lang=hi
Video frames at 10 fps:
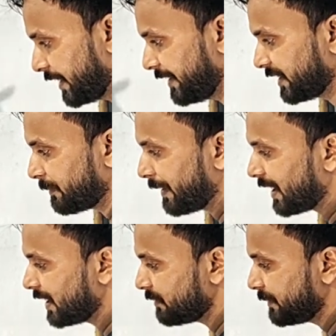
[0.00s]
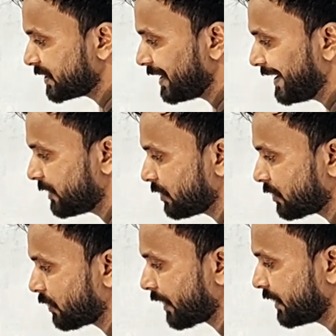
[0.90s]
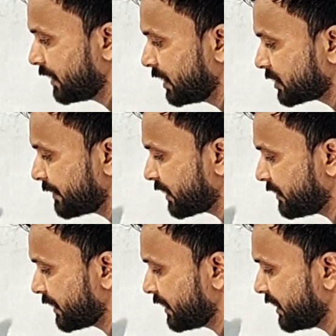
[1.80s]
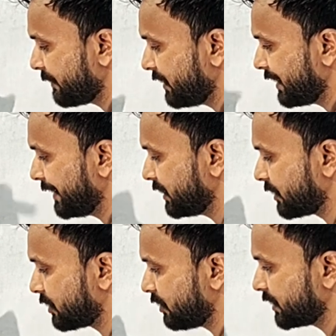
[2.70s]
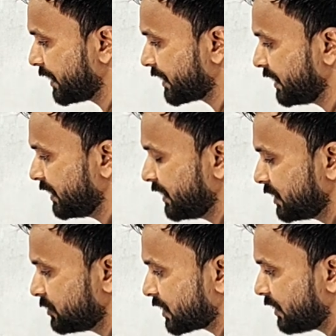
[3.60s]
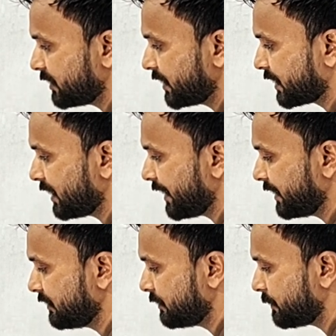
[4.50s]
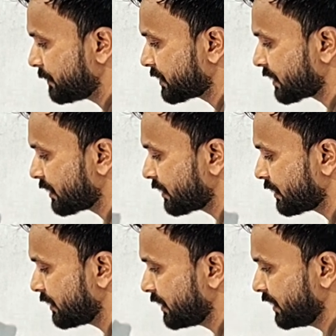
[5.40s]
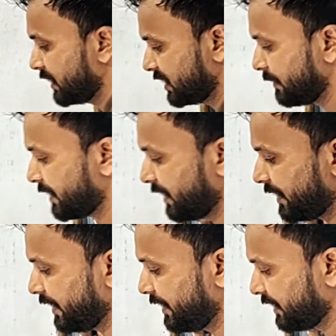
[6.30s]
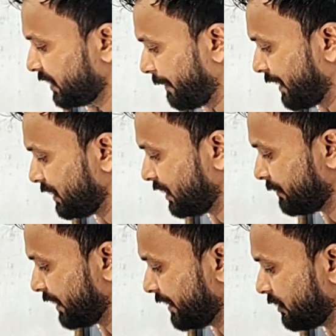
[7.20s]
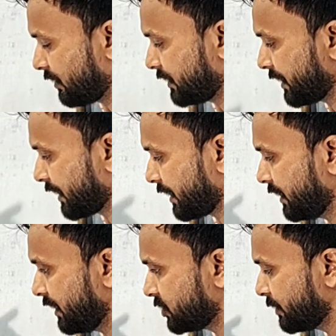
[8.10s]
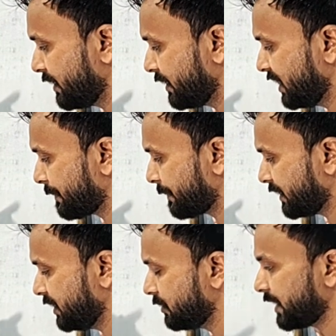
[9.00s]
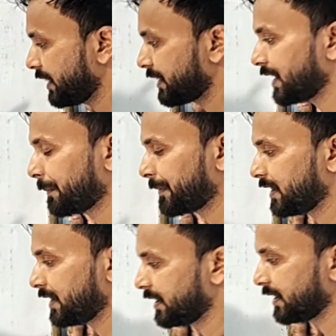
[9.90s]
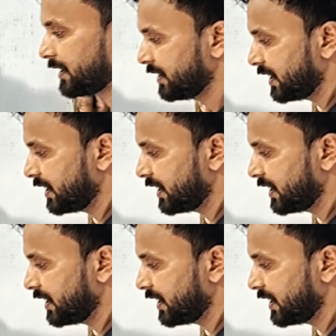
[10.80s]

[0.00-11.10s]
ए डी की पैरेलल बी से लाइन ड्रॉ करोगे तो बेटा क्या हो जाएगी ये हमारी लाइन यहाँ ड्रॉ हो जाएगी जो क्या हो जाएगी ये लाइन ये बेटा ए डी के पैरेलल हम लाइन ड्रॉ कर देंगे जो मान लें आपका ई e हो जाएगी अब कह रहे हैं